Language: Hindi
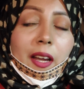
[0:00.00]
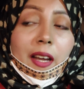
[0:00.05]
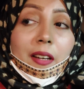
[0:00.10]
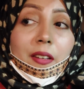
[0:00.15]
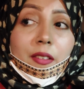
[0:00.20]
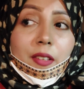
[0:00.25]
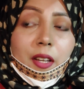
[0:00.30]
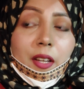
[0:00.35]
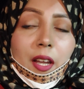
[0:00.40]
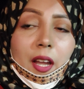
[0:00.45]
खैर
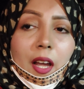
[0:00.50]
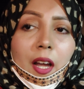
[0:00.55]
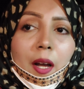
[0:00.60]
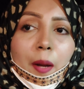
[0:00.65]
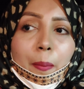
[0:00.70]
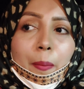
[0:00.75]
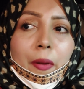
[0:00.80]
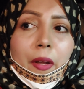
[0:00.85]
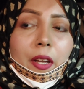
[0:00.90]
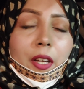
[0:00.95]
से
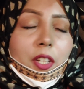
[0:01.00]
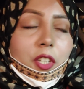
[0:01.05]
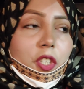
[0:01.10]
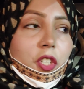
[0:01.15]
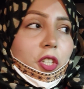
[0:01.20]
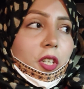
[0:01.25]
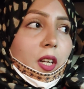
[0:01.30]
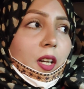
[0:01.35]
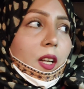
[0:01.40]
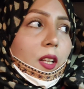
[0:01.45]
यहाँ पे इन
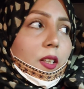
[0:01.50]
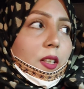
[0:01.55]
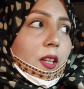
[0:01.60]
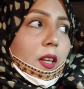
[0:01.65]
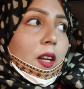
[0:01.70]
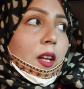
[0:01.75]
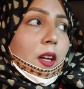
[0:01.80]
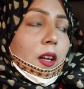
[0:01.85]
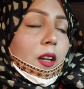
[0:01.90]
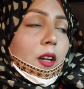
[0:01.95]

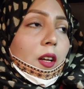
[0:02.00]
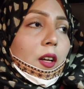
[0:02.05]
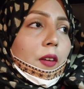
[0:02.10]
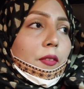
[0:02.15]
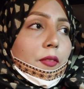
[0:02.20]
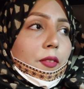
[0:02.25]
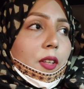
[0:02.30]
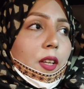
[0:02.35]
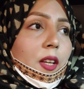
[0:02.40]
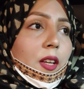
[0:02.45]
ताला
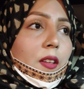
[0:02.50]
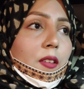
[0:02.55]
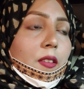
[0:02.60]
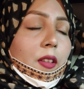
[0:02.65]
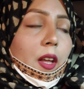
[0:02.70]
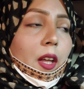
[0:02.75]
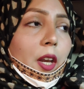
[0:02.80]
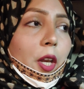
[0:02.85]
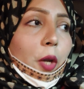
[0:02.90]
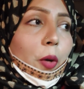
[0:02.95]
हफ्ते की
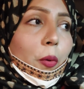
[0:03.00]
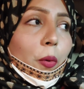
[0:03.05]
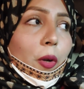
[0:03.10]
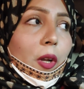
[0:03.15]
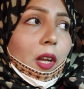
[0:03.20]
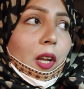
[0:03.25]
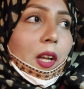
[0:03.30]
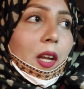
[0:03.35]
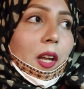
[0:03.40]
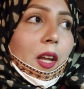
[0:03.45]
सहरी
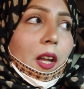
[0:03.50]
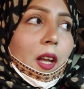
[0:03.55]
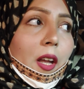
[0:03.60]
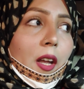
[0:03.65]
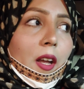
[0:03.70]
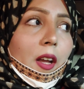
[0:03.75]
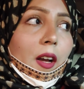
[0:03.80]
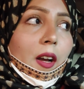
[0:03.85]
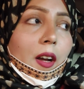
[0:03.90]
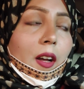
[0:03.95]
होगी
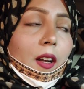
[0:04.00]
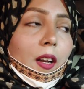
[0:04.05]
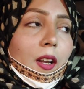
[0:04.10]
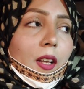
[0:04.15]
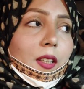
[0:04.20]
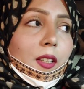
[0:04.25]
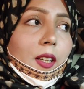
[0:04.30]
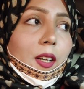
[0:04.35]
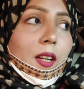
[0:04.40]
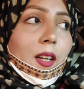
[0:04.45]

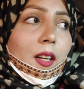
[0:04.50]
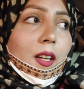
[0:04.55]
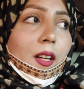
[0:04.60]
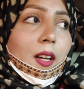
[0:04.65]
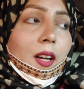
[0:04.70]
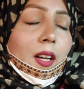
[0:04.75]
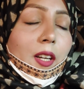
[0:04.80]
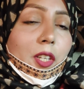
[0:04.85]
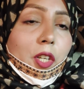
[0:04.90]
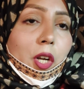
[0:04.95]
अल्लाह ताला
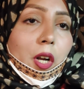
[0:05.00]
हर